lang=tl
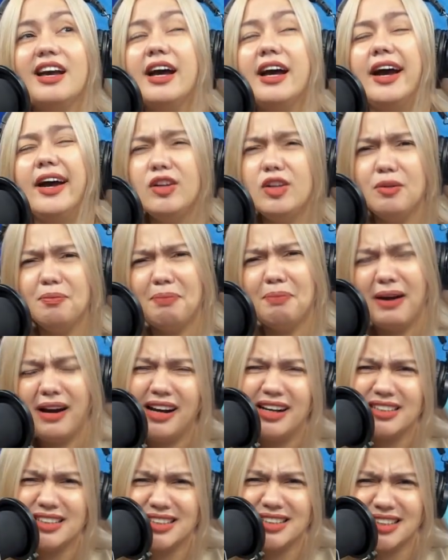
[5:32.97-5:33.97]
Ano yung
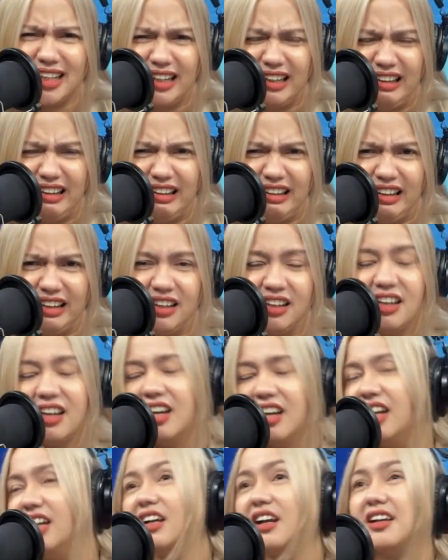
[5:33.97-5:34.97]
paasasary?
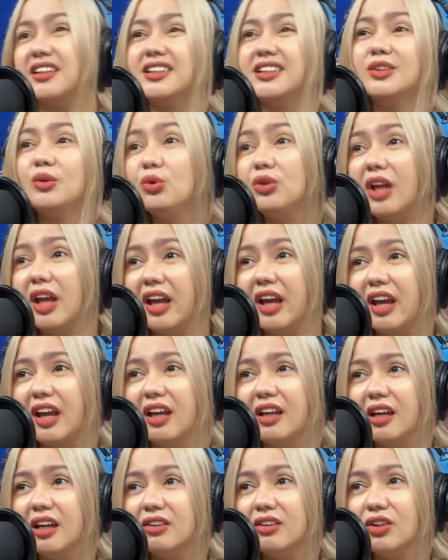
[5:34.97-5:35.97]
Kasi
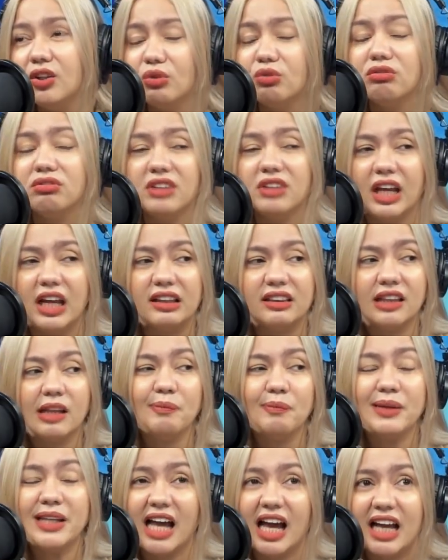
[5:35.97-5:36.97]
today, ito yung date
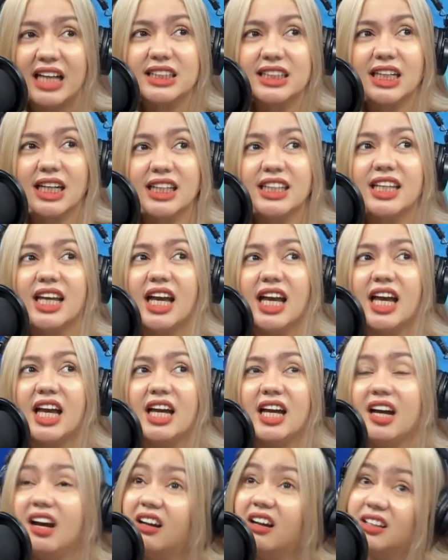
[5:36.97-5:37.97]
na pinaasa
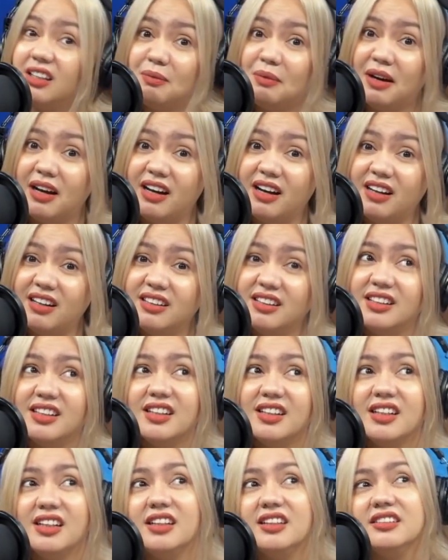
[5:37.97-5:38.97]
kanya. Ah, di ba?
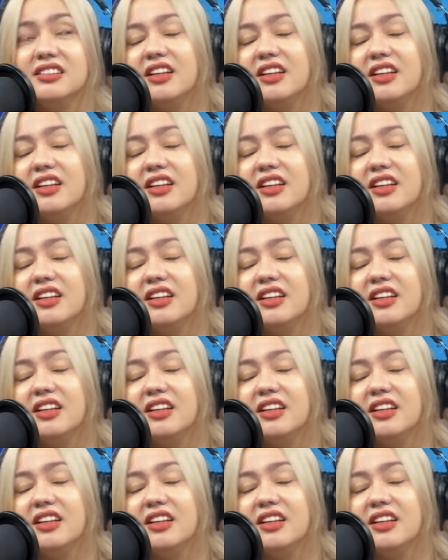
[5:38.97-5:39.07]
Diba?